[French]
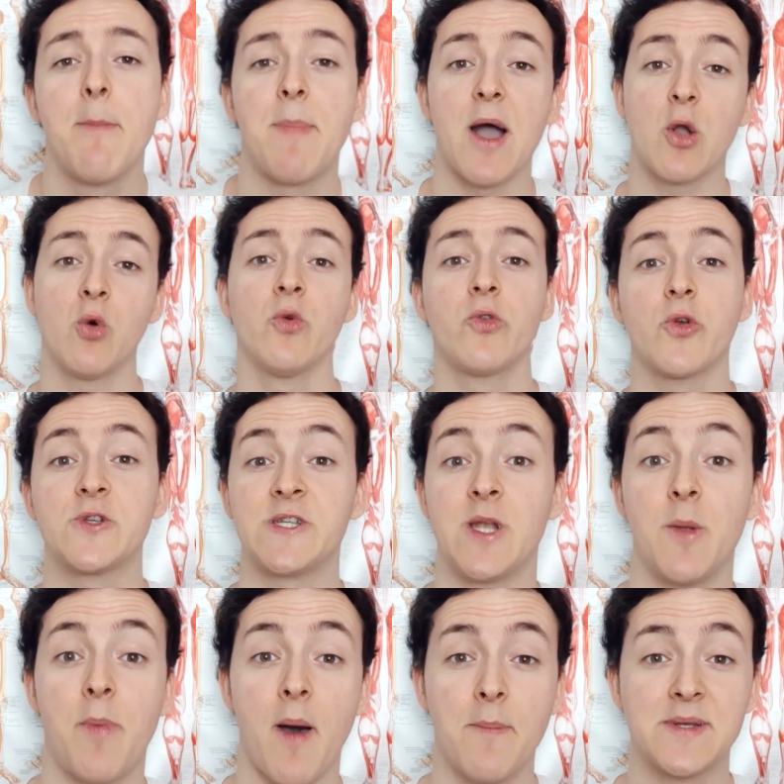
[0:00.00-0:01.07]
Par contre, ce
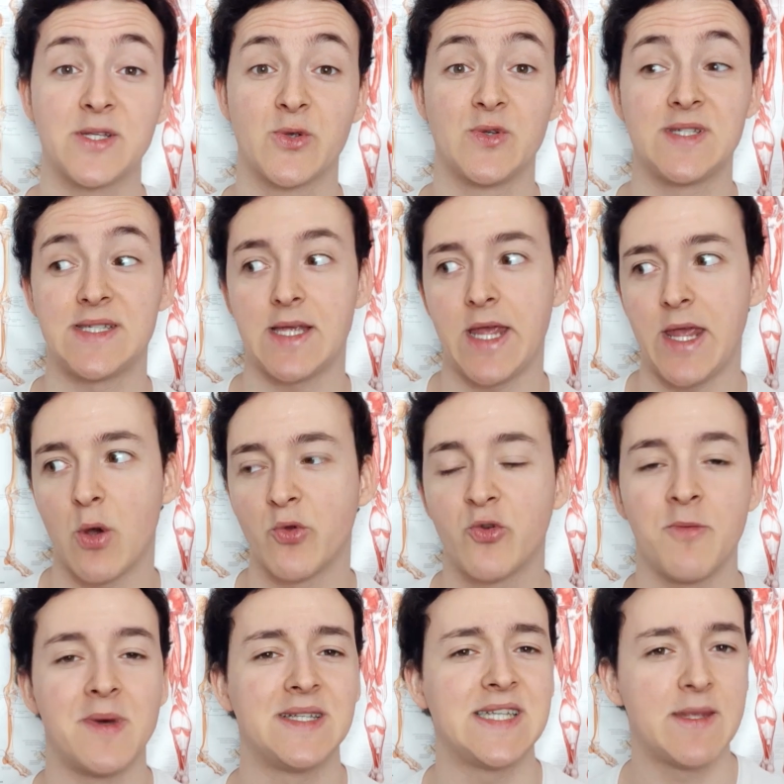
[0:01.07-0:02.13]
n'est pas parce que c'est
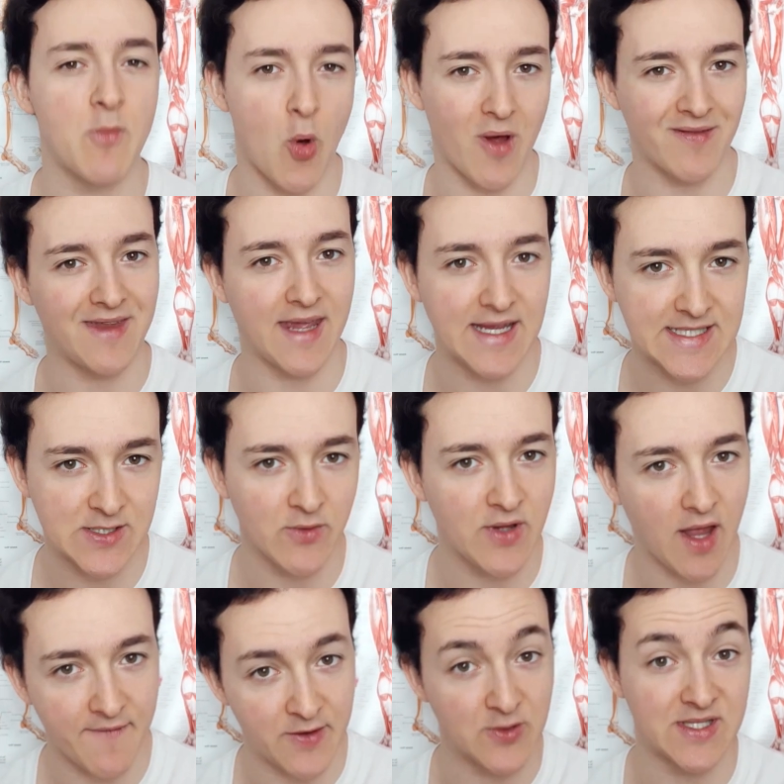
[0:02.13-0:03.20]
automatiquement intéressant de
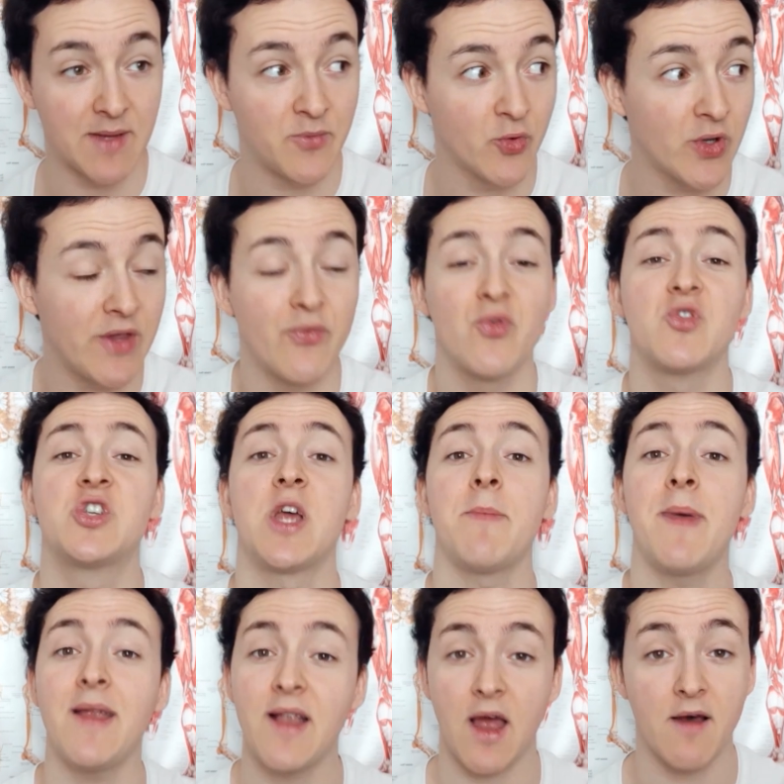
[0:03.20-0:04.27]
travailler nos abdos qu'il faut
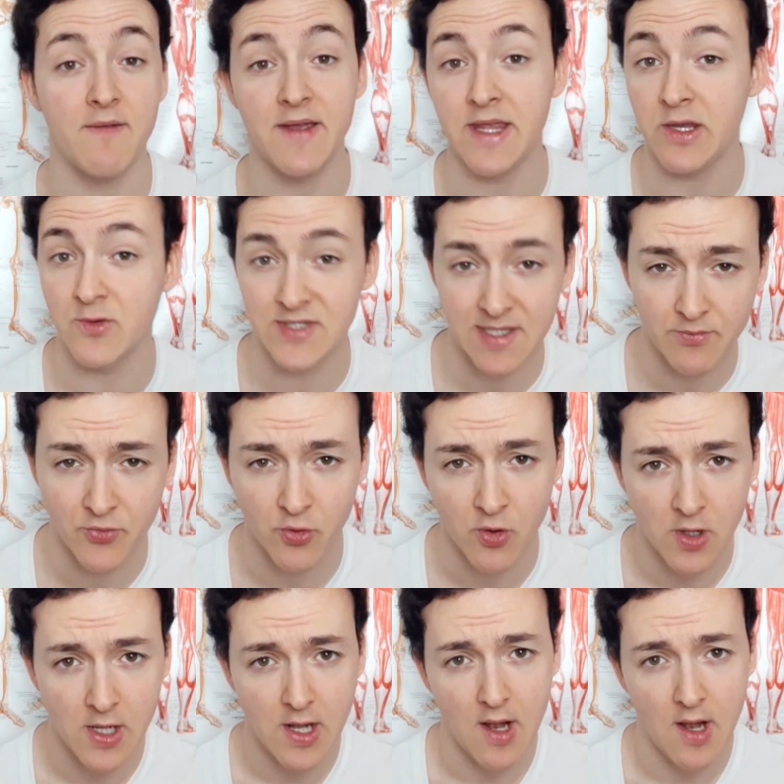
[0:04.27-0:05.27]
jamais travailler nos abdos.